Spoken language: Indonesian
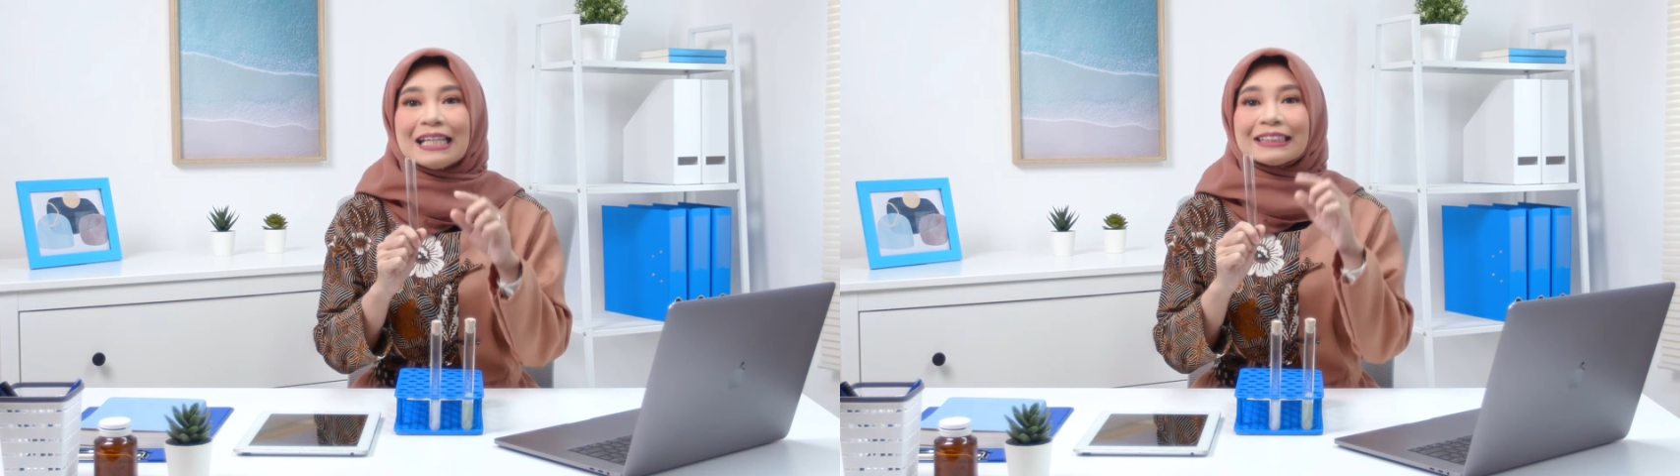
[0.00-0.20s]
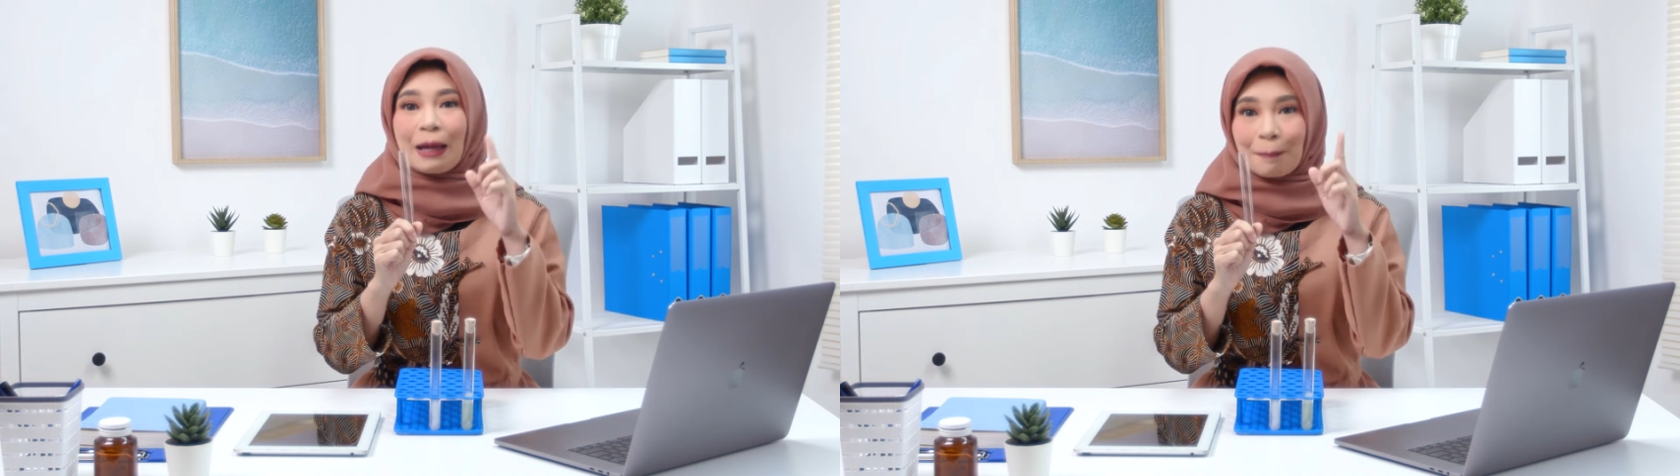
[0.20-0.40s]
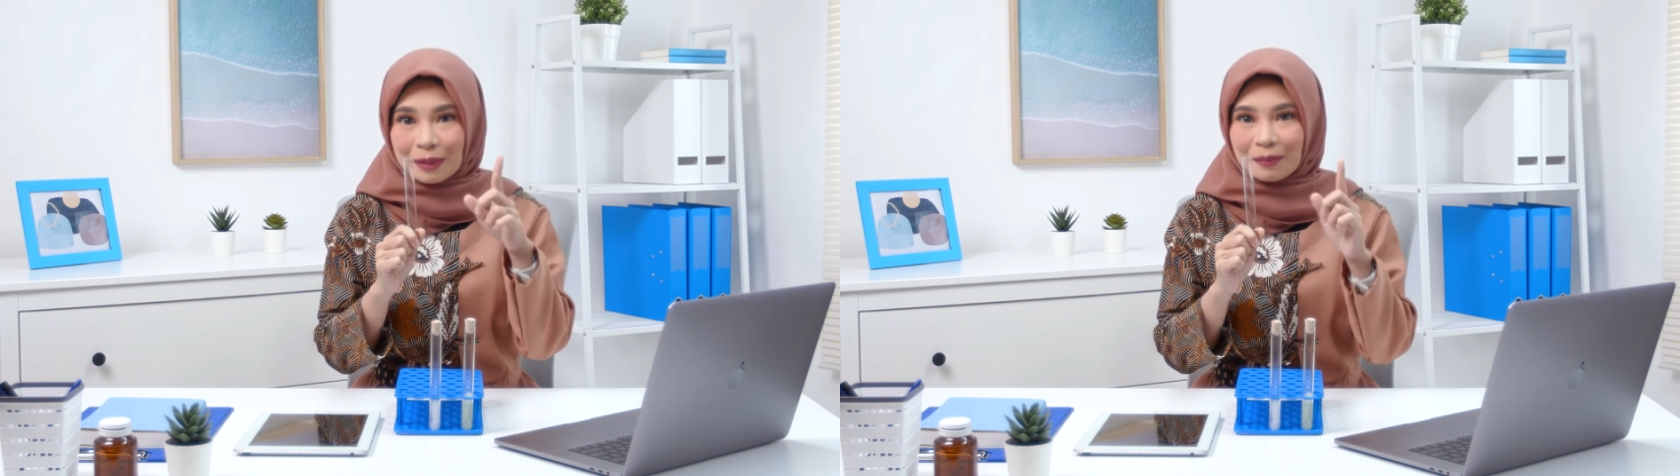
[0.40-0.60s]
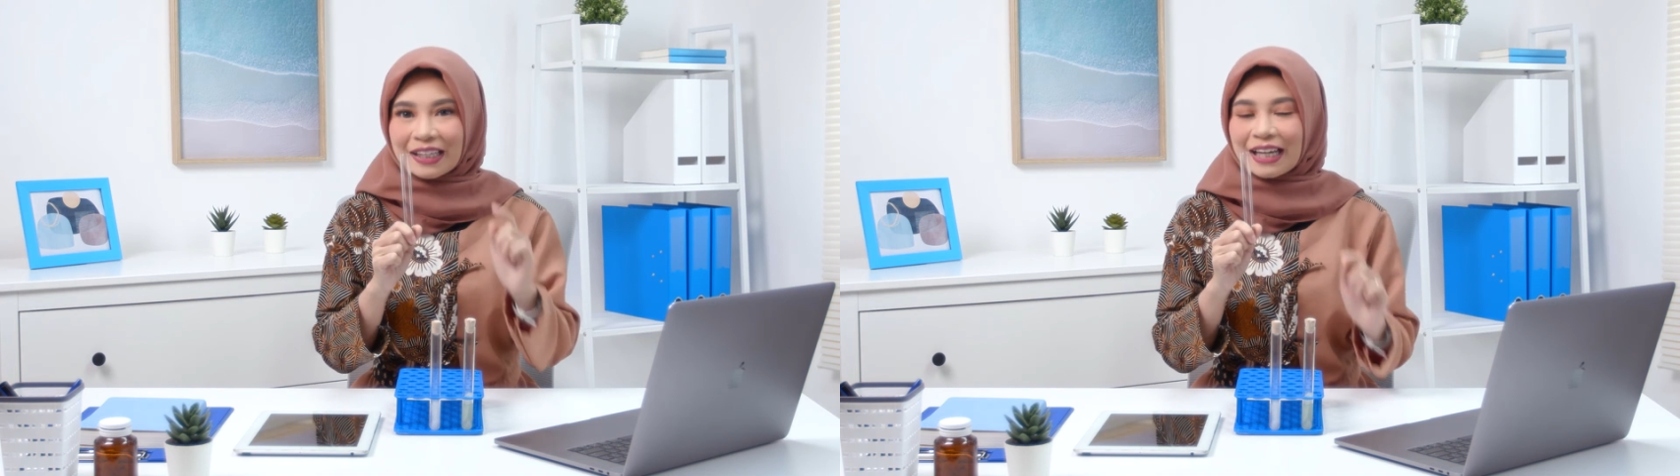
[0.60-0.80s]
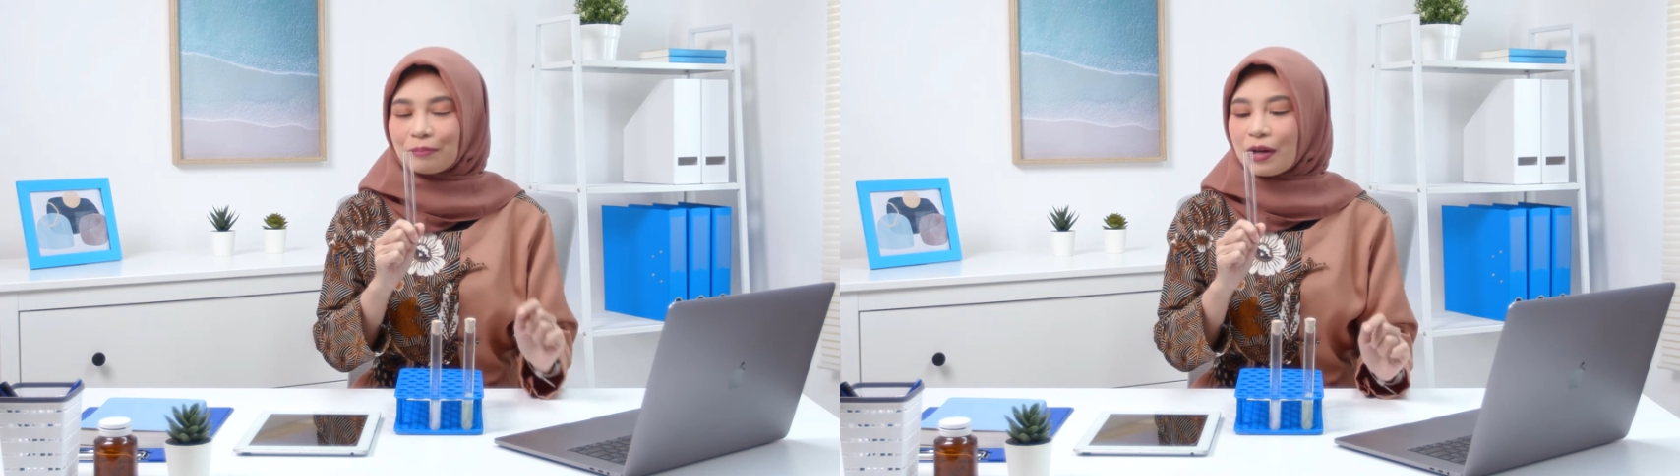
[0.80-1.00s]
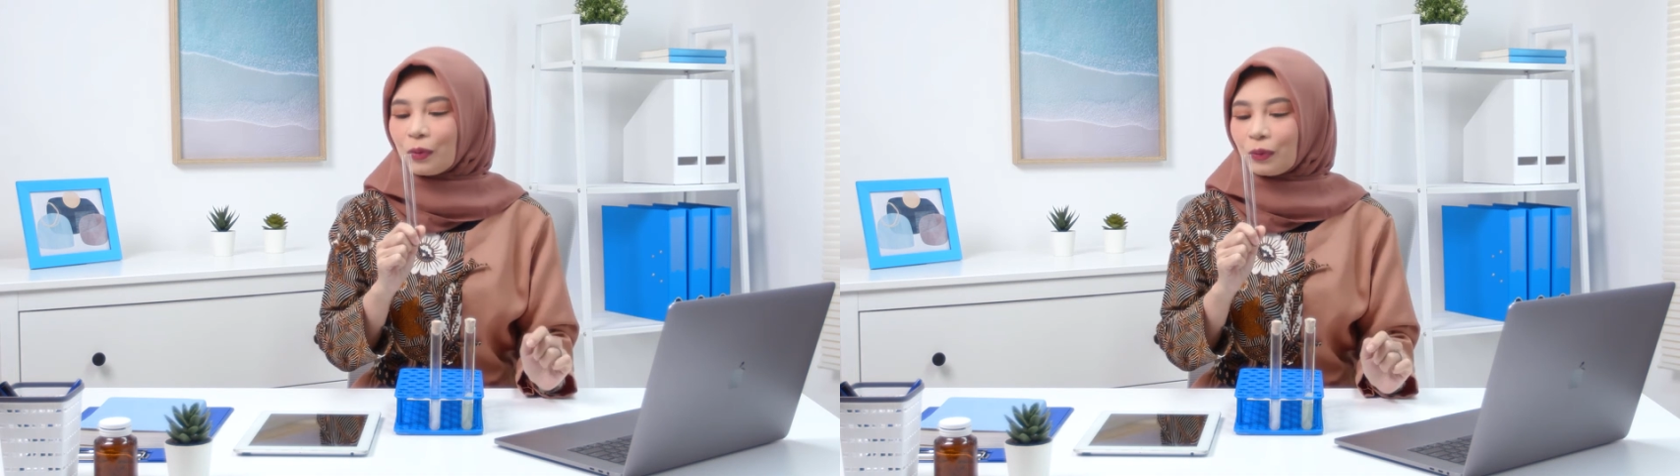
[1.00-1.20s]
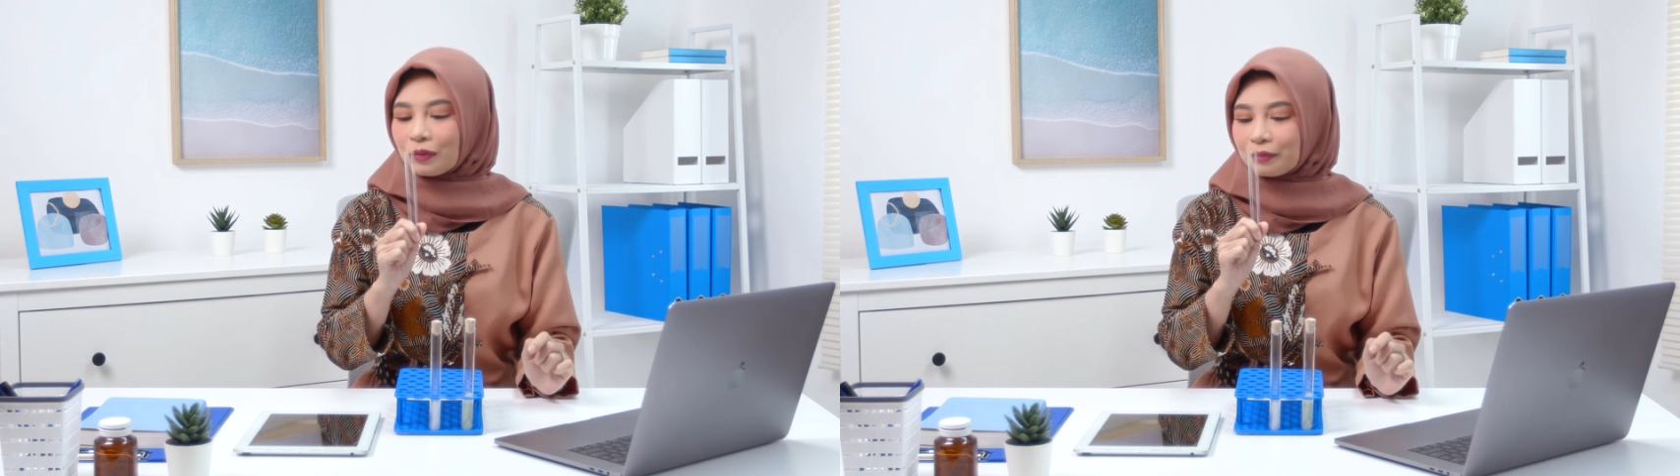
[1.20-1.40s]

sambil mengingat bau.